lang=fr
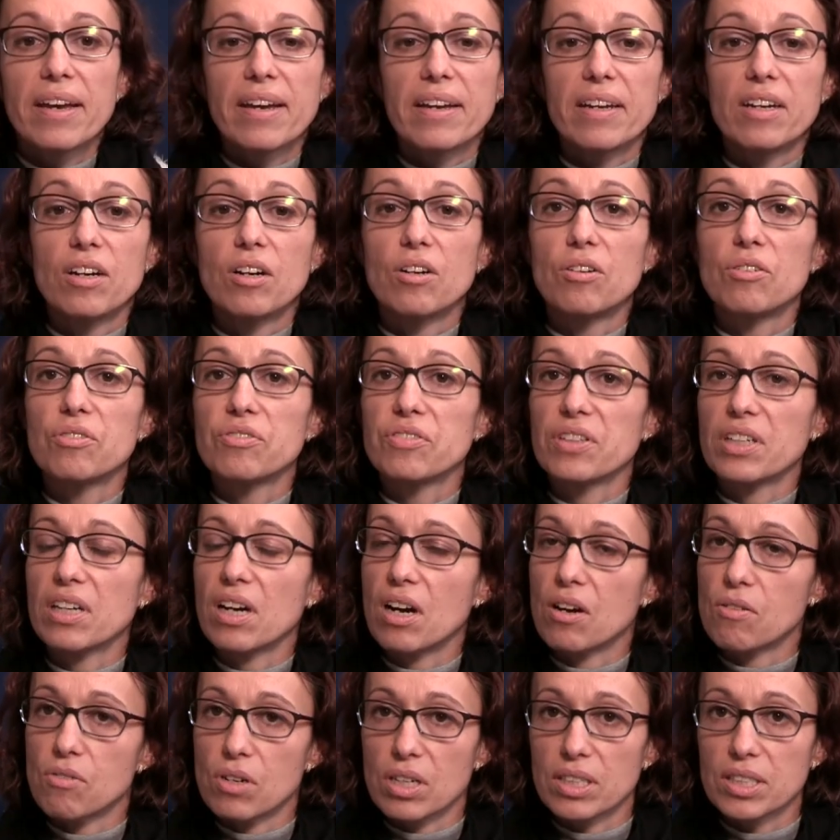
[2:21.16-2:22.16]
Et enfin,
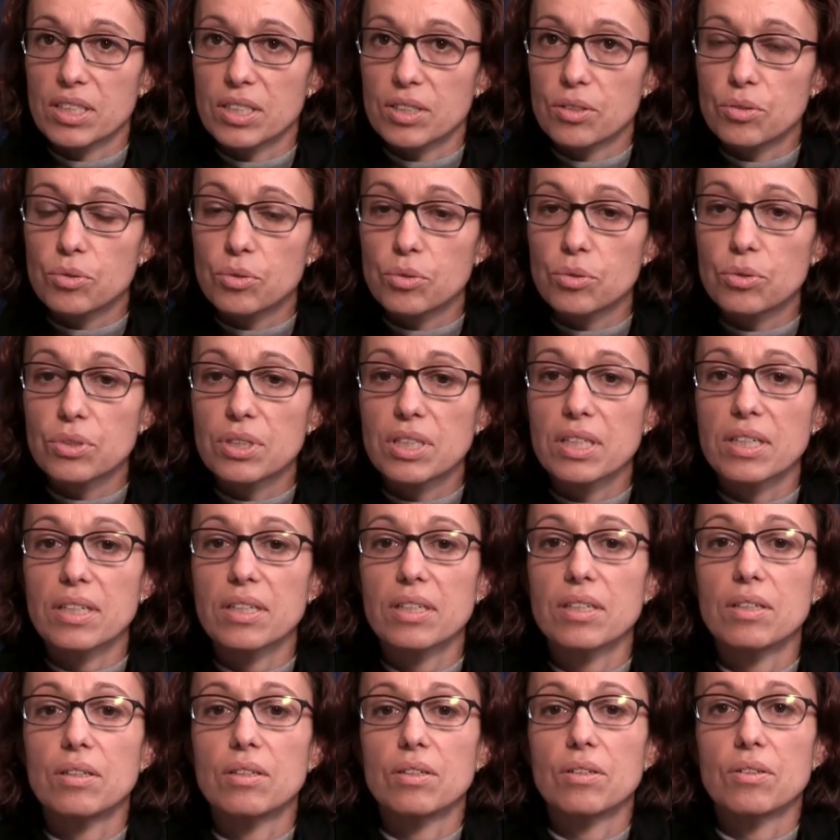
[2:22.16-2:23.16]
avoir des
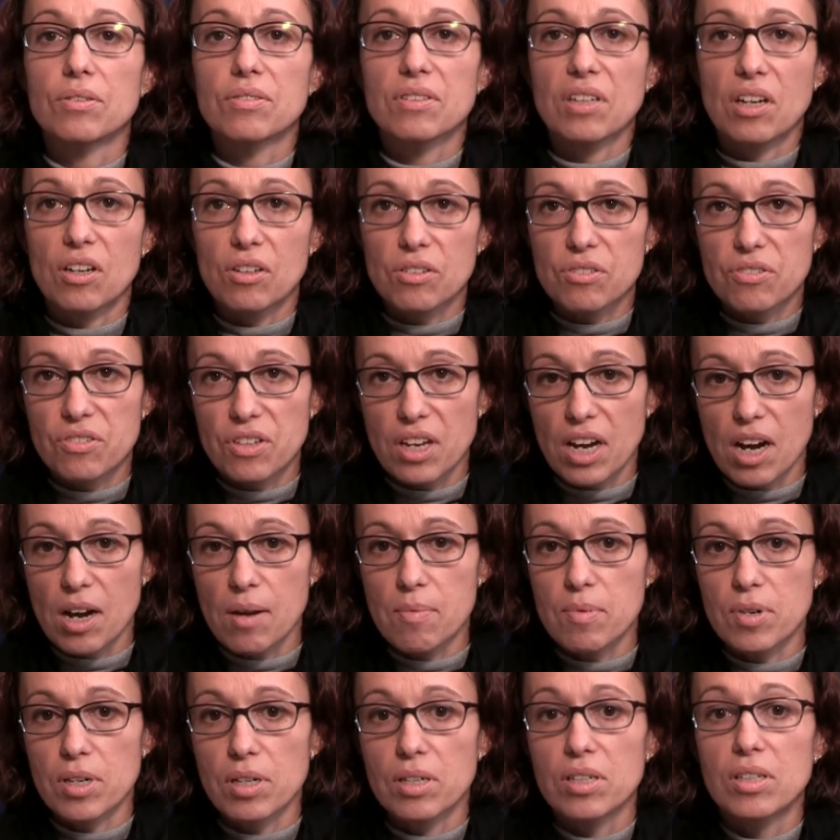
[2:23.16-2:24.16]
données euh,
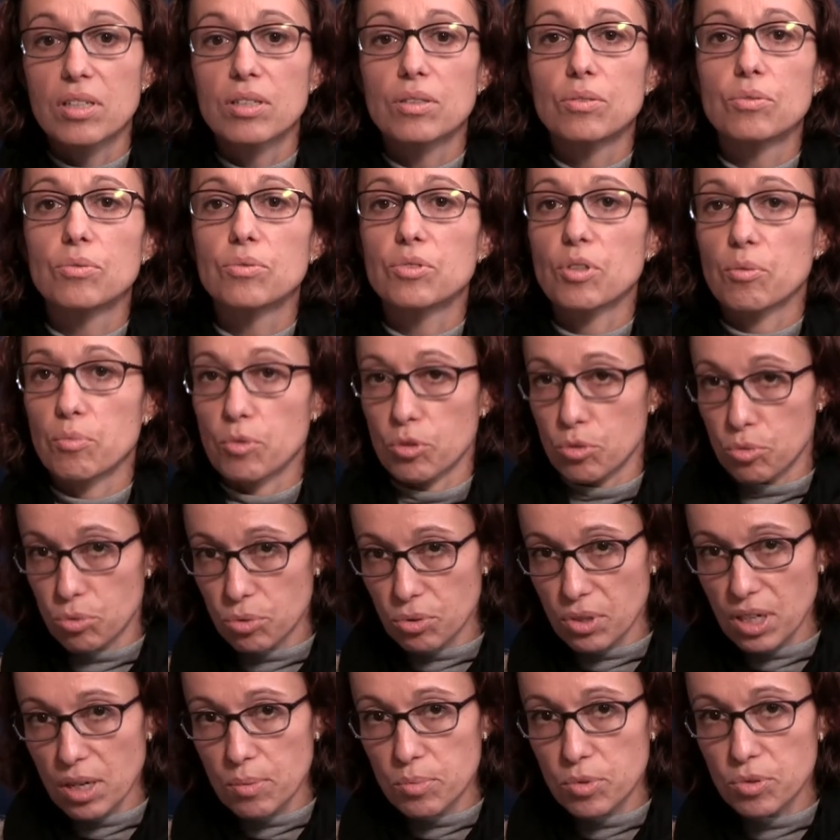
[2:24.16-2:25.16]
transférables, notamment
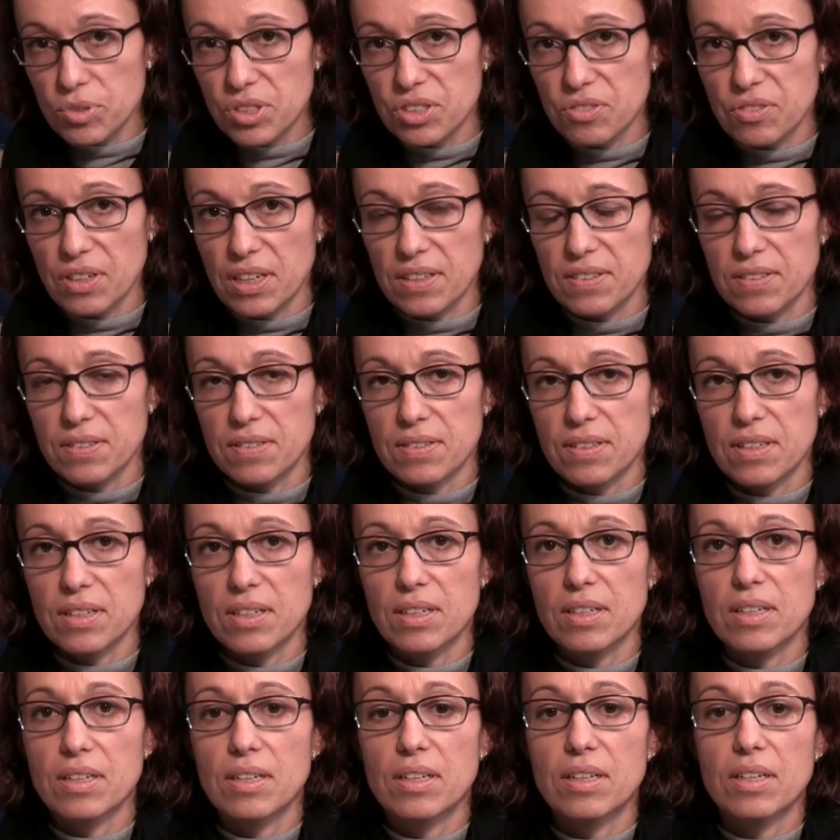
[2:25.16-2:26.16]
sur la
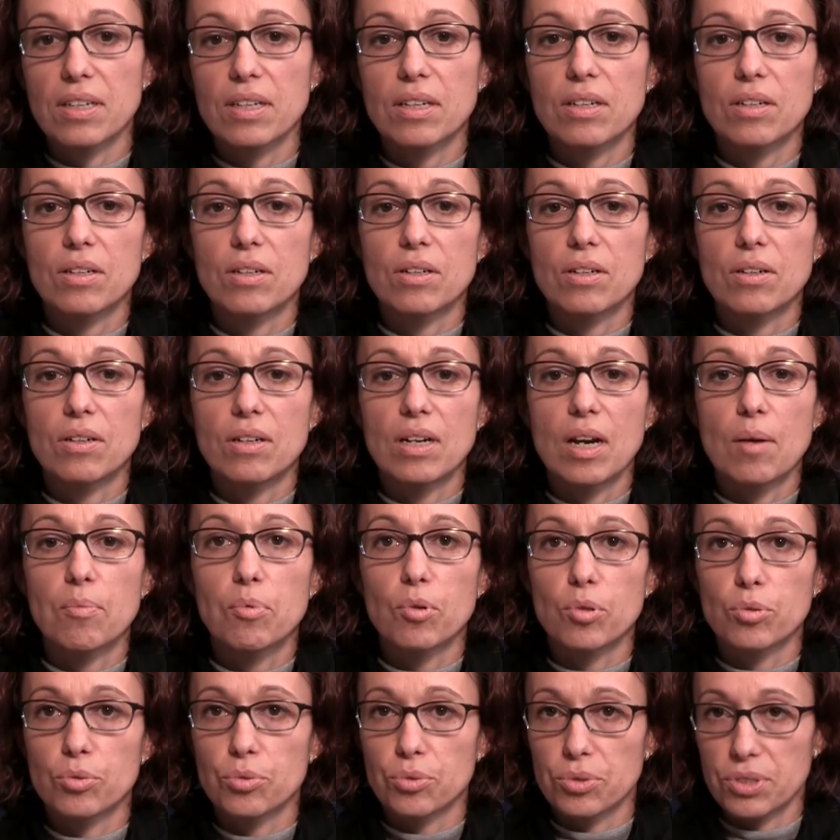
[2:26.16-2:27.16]
biodiversité et euh, la
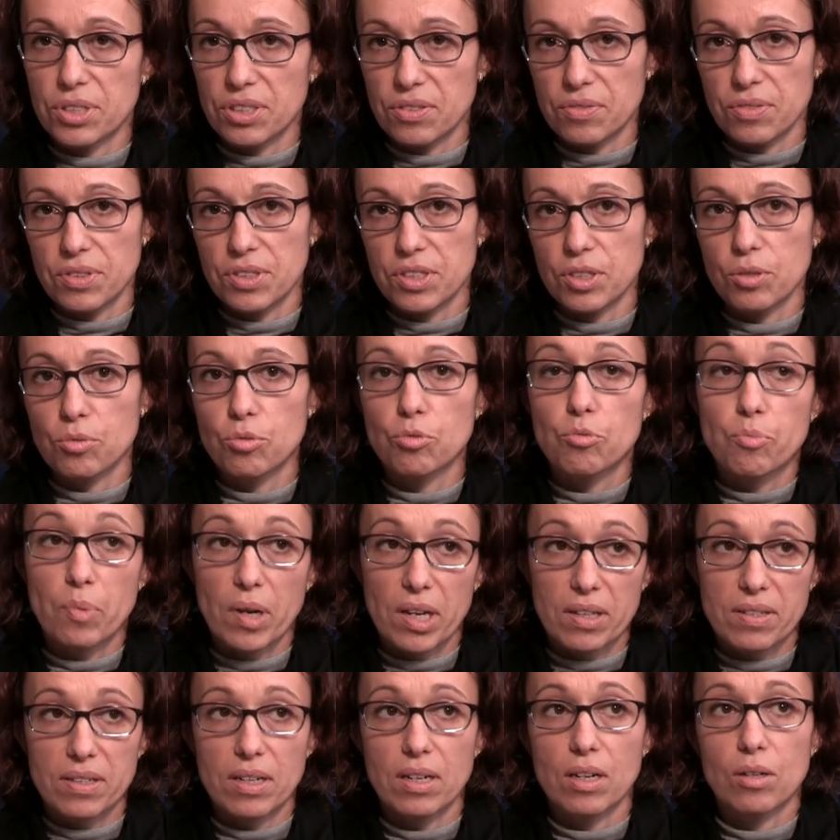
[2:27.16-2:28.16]
productivité d'une
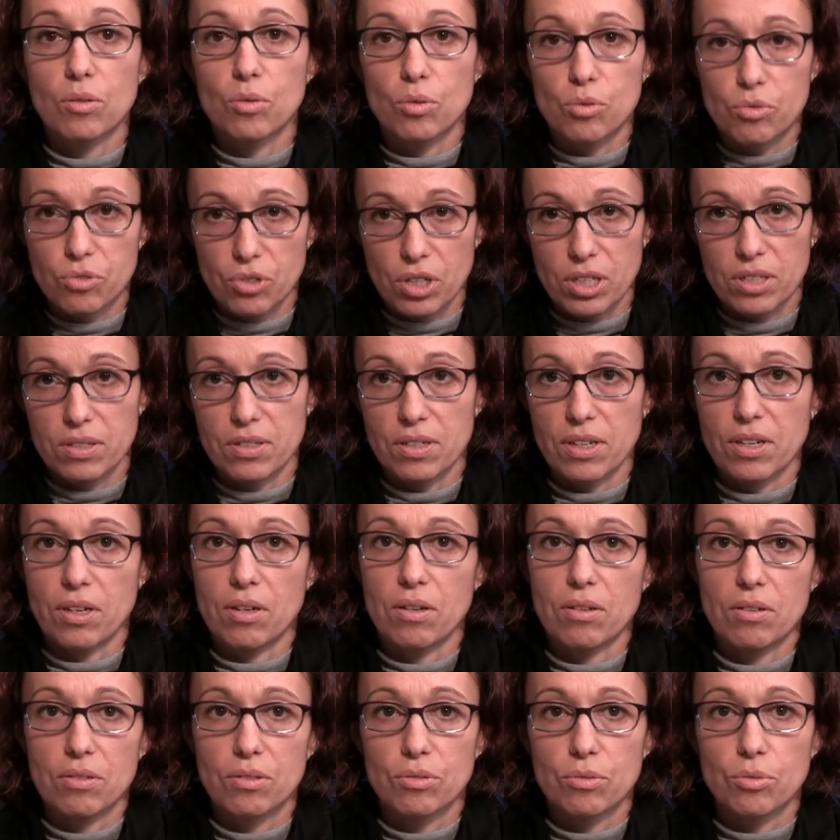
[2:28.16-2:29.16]
parcelle
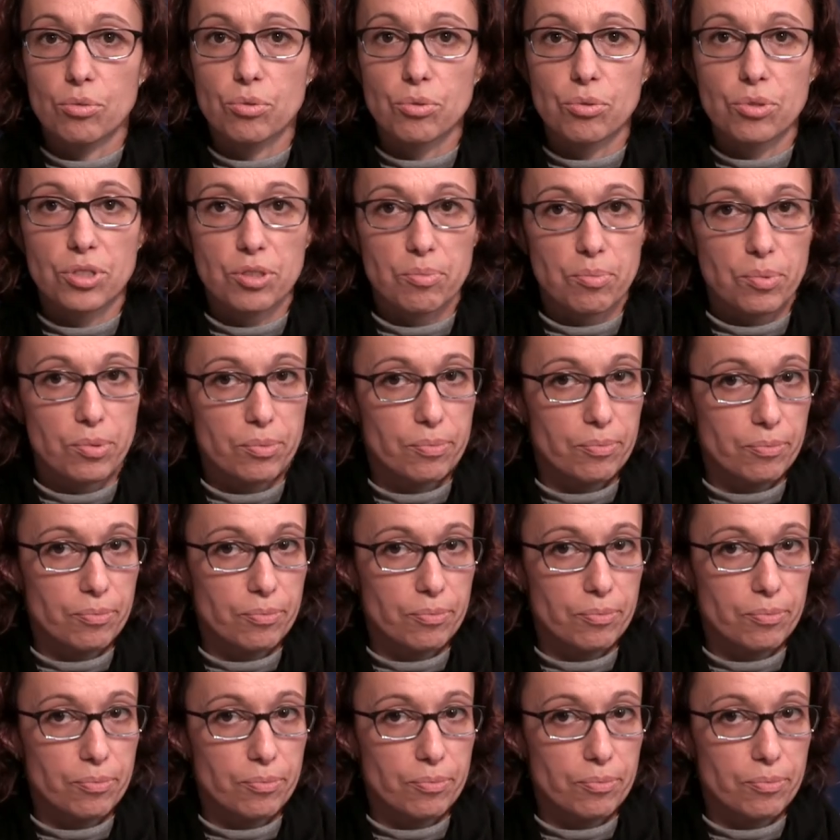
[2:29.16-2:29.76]
agroforestière de ce type.